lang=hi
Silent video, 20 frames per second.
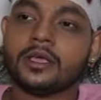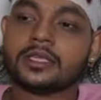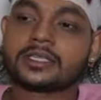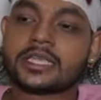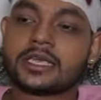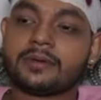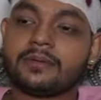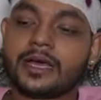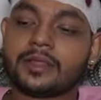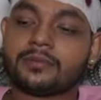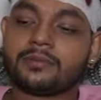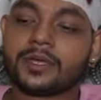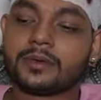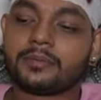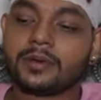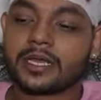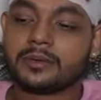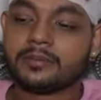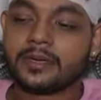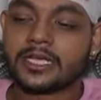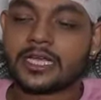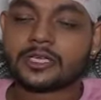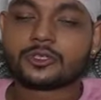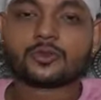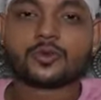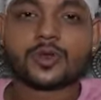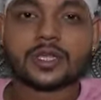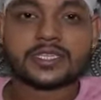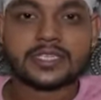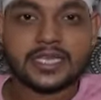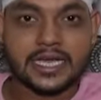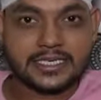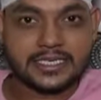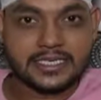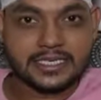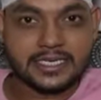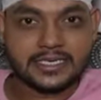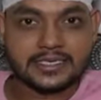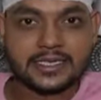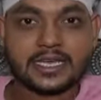इसके बाद फिर बड़े भैया सूरज शाह
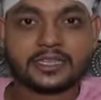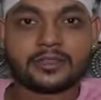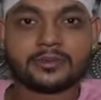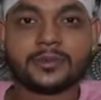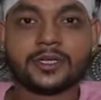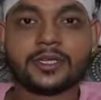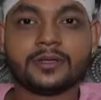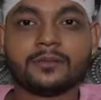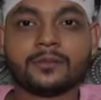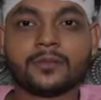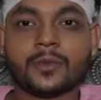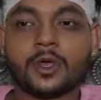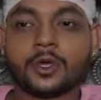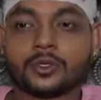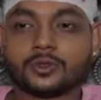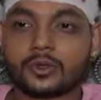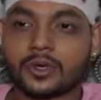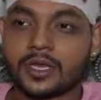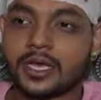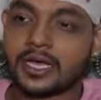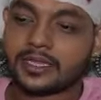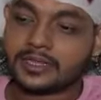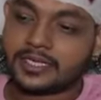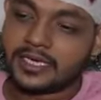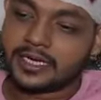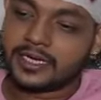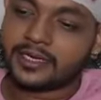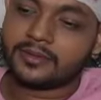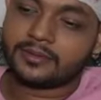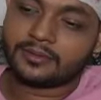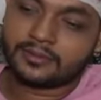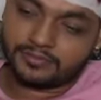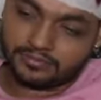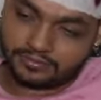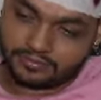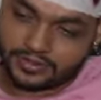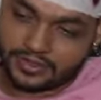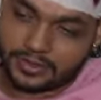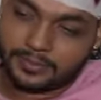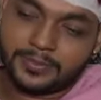जी के साथ में तो लगातार
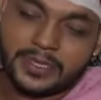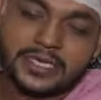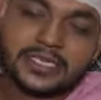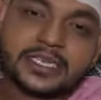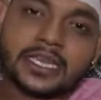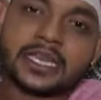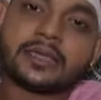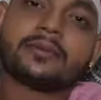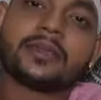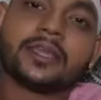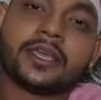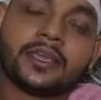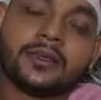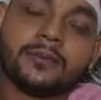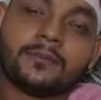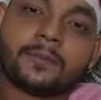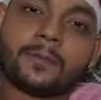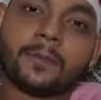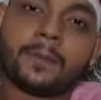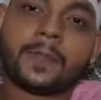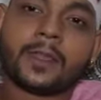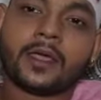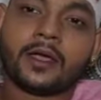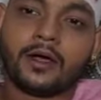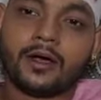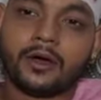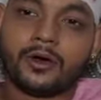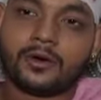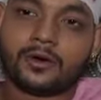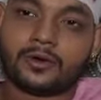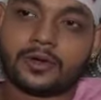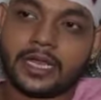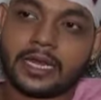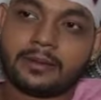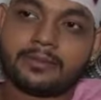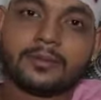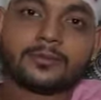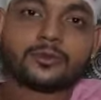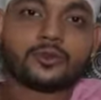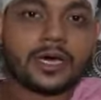सब पिक्चरें भी हैं और
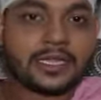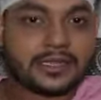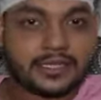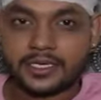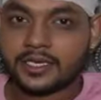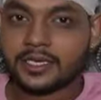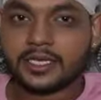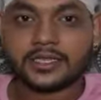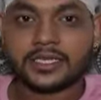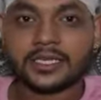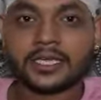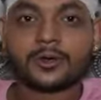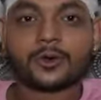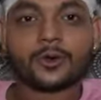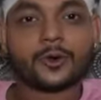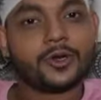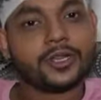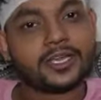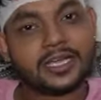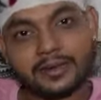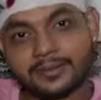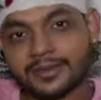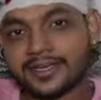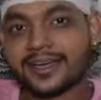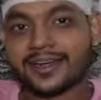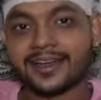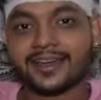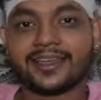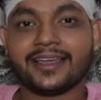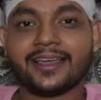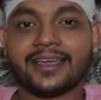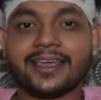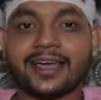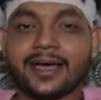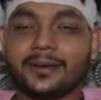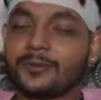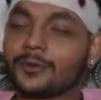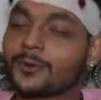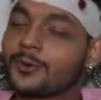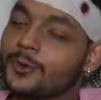एल्बम तो आते ही रहते हैं और होली का भी गाना आया है
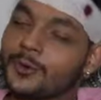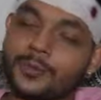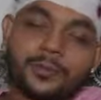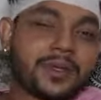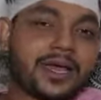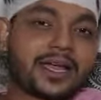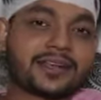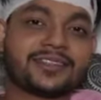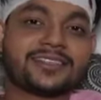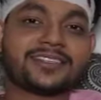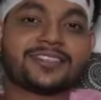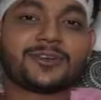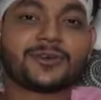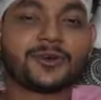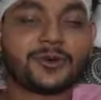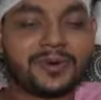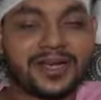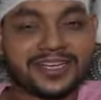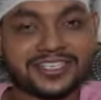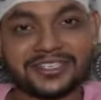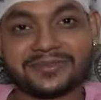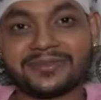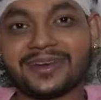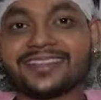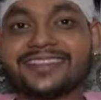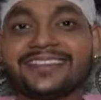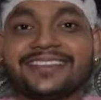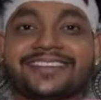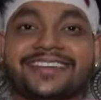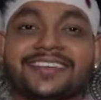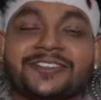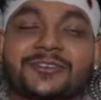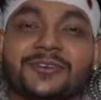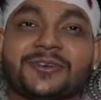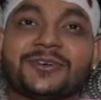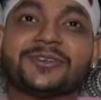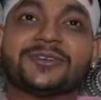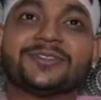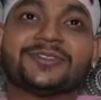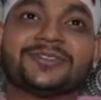आप लोग खूब प्यार दीजिए खूब आशीर्वाद दीजिए
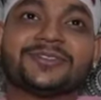इसको